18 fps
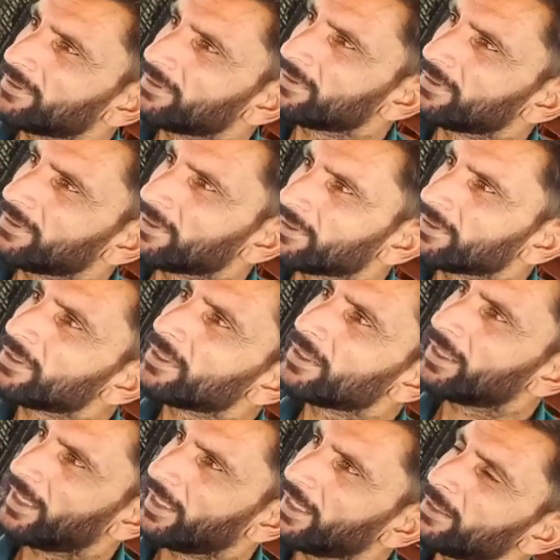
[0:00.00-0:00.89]
फिर गलत है
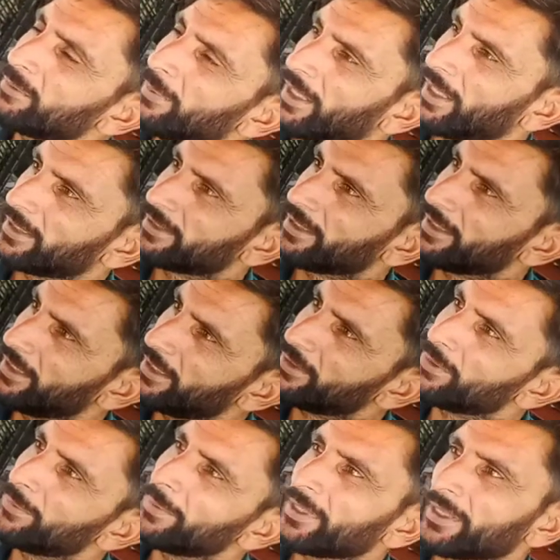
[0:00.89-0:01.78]
गलत बात है
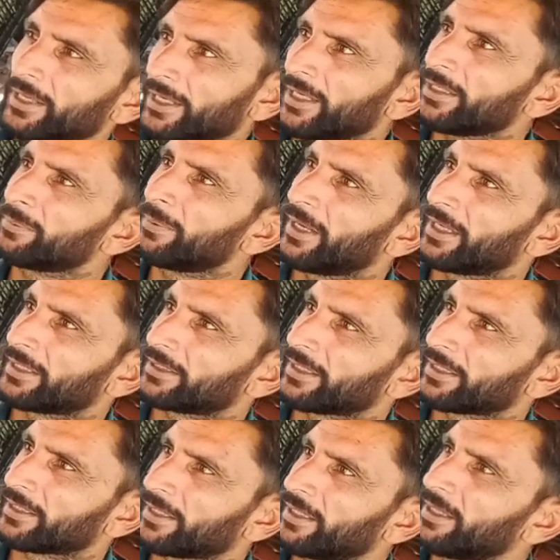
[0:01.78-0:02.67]
ये तो फिर गलत
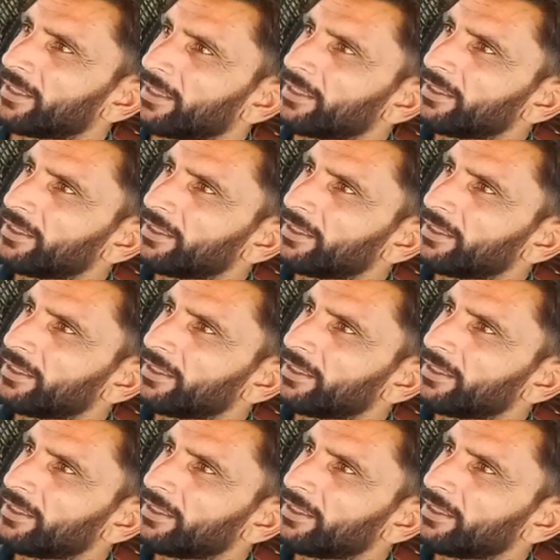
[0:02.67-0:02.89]
बात है ना